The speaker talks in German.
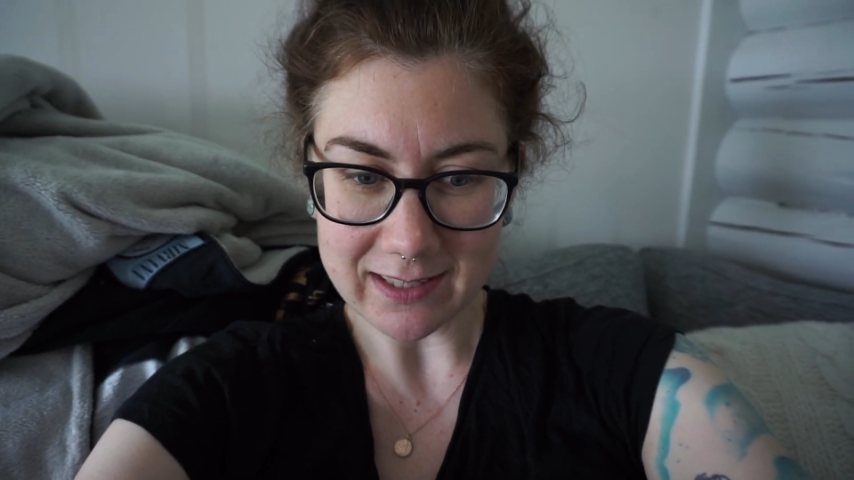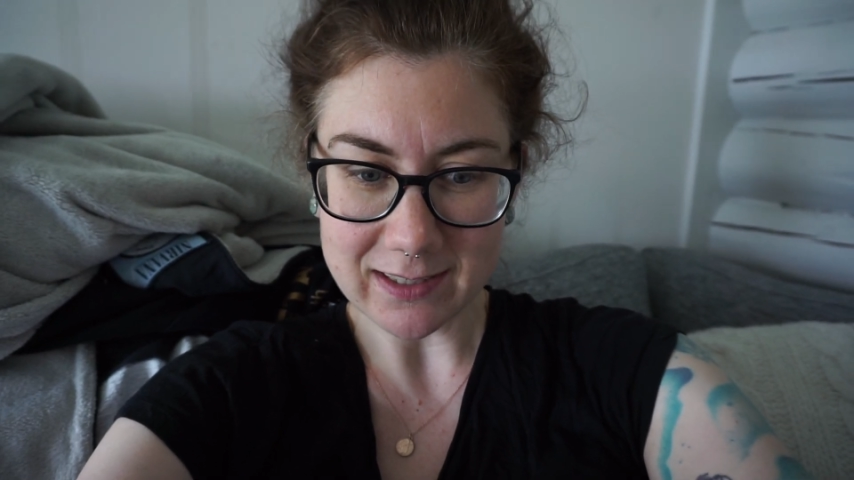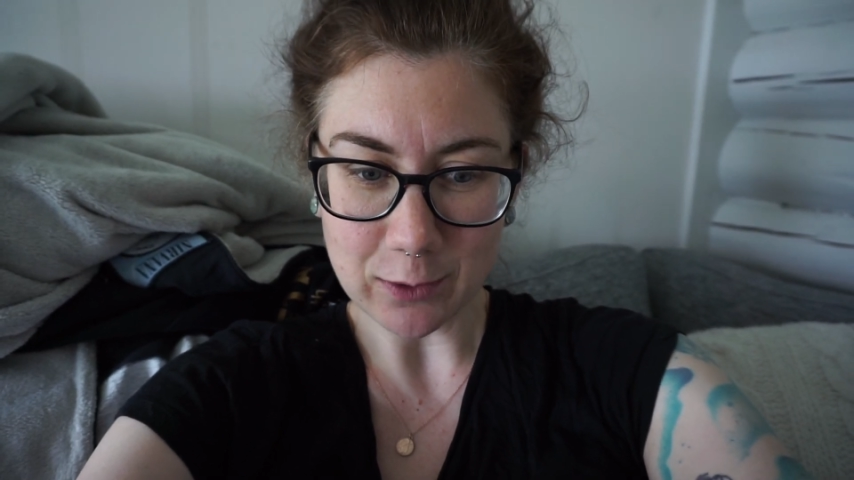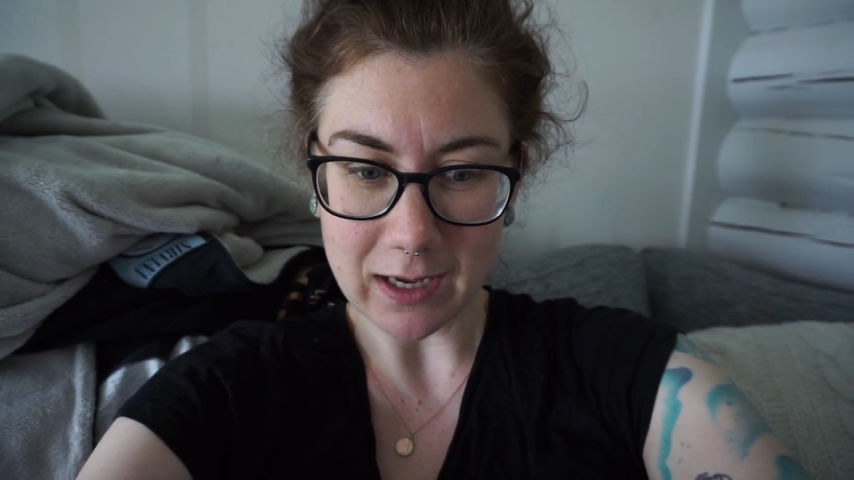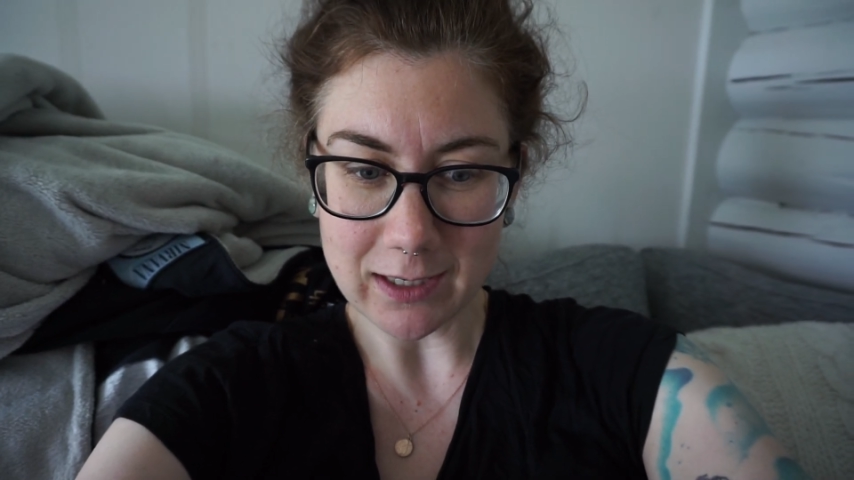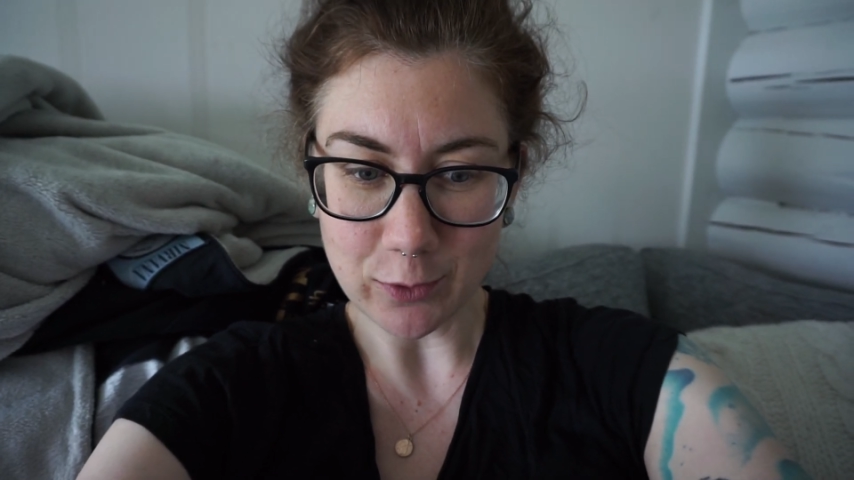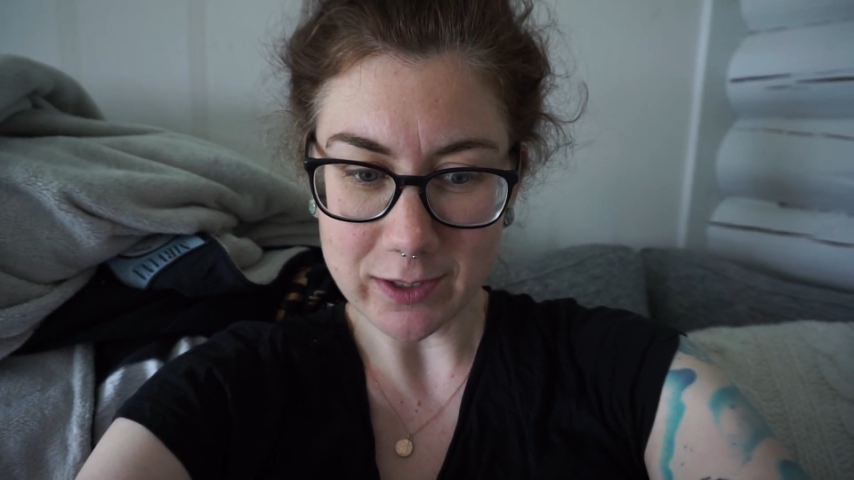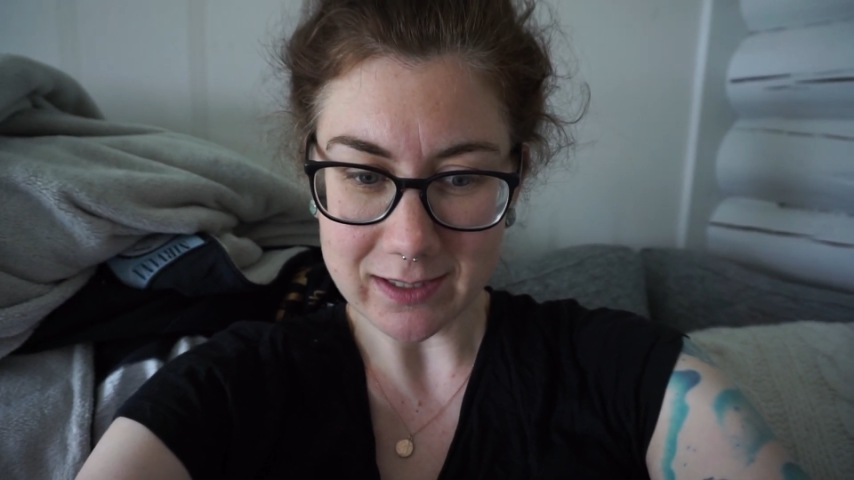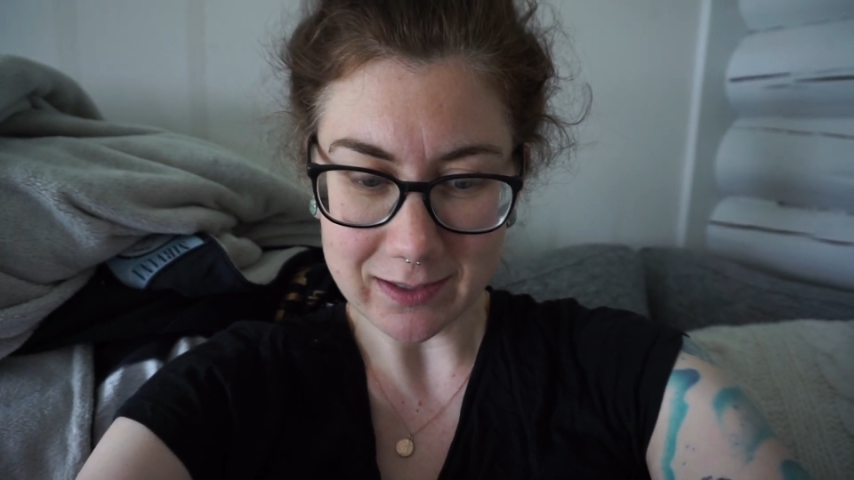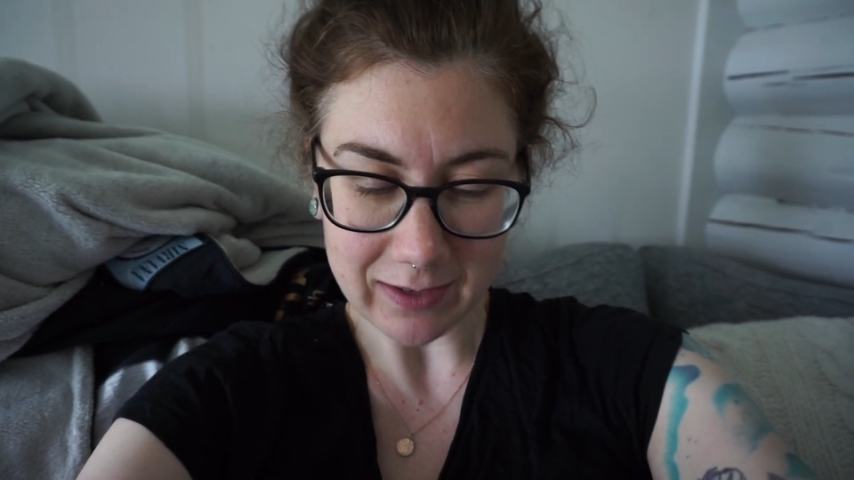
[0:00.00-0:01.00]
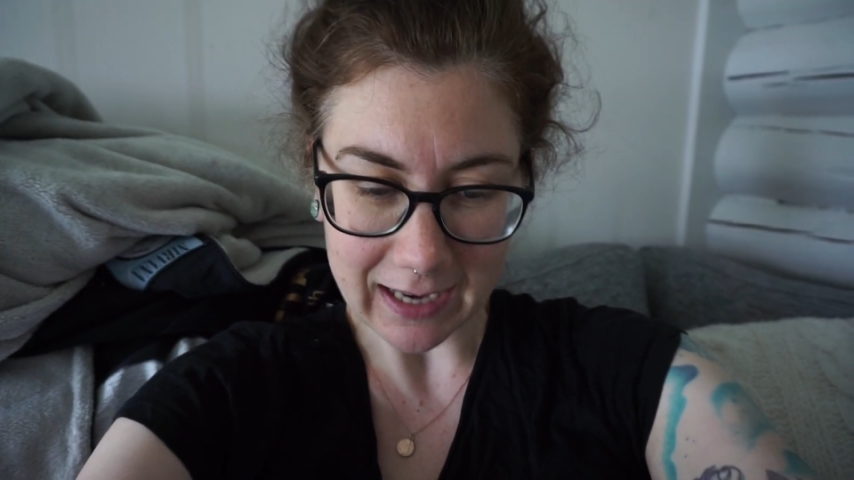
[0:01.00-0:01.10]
dass ich auch alle Leute irgendwie